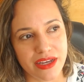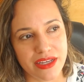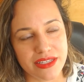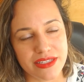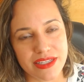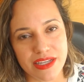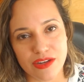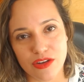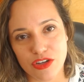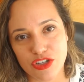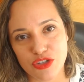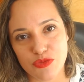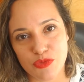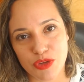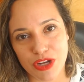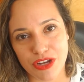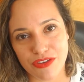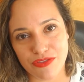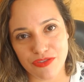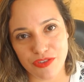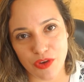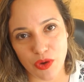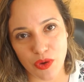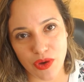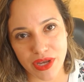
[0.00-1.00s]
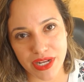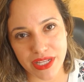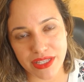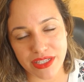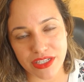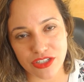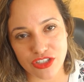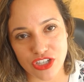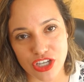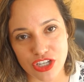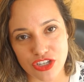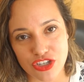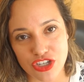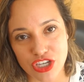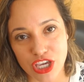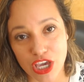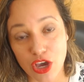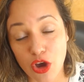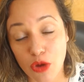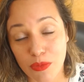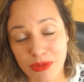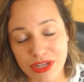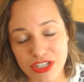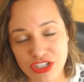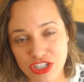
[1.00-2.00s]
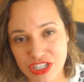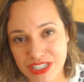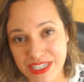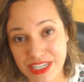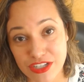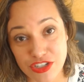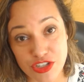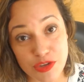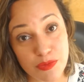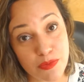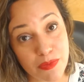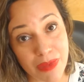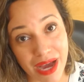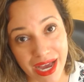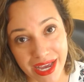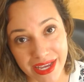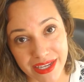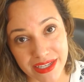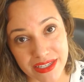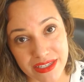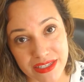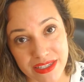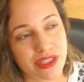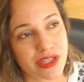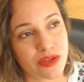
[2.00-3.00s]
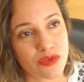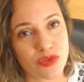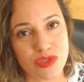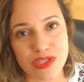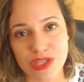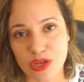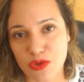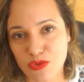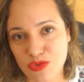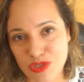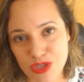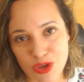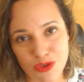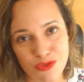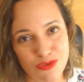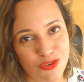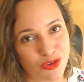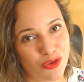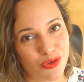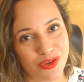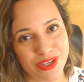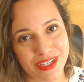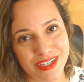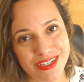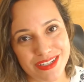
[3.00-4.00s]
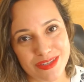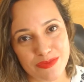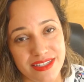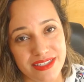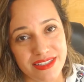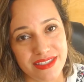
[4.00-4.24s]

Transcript: Esse negócio de morar fora tem gente que romantiza demais. Não são só flores.